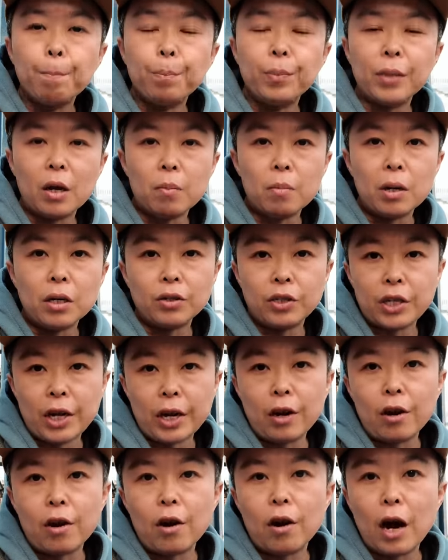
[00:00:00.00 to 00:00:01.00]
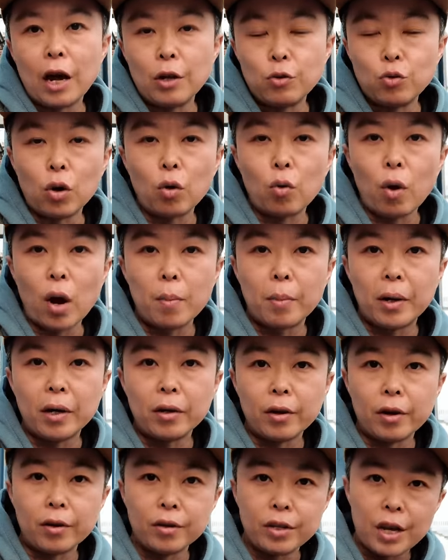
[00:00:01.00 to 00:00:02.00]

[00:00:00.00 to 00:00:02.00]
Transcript: 那么这个安全快门呢，